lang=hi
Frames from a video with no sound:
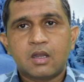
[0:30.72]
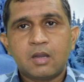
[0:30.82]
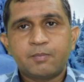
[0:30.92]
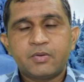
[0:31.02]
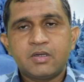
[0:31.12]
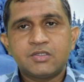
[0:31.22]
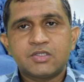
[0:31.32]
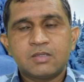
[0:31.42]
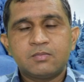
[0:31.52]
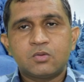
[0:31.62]
अपनी
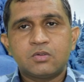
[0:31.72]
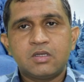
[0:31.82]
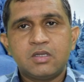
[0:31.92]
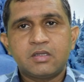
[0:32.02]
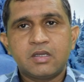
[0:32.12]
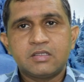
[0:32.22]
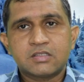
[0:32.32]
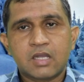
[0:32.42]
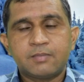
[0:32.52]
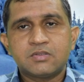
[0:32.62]
जन्म कुंडली के
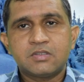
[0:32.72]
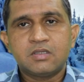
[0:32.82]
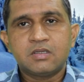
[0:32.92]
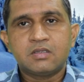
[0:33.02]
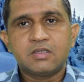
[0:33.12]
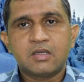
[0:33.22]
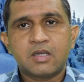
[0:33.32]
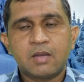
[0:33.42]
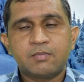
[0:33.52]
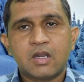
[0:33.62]
हिसाब से या
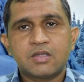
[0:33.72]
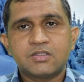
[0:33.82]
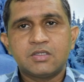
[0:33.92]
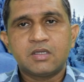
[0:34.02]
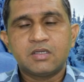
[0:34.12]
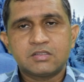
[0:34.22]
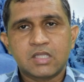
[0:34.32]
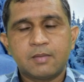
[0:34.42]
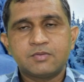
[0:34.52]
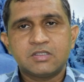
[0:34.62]
नाम राशि के
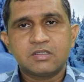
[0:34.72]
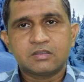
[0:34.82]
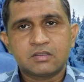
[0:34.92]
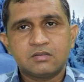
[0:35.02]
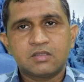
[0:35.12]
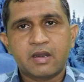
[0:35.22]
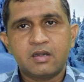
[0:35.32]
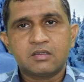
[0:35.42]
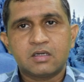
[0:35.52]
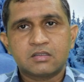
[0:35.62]
हिसाब से रतन
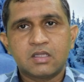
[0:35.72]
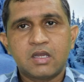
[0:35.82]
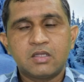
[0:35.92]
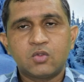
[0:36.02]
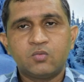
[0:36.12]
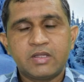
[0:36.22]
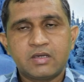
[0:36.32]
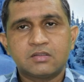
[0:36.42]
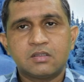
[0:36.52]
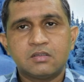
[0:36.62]
धारण करता है तो वह
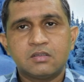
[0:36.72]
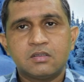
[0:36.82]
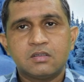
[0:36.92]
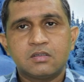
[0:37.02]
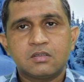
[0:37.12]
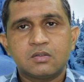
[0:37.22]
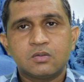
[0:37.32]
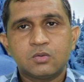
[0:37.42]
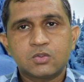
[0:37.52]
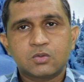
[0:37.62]
रतन
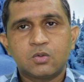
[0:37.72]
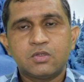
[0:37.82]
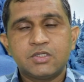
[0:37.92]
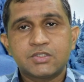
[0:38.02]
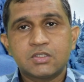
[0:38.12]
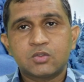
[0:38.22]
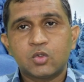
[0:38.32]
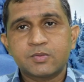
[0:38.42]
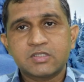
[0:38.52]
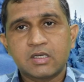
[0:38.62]
उसको निश्चित
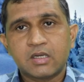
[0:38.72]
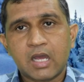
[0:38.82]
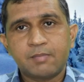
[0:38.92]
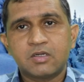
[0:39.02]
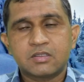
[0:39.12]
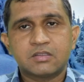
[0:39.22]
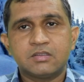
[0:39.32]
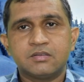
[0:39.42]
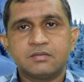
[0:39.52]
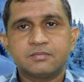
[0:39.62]
रूप से लाभ करते
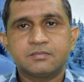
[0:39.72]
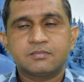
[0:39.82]
हैं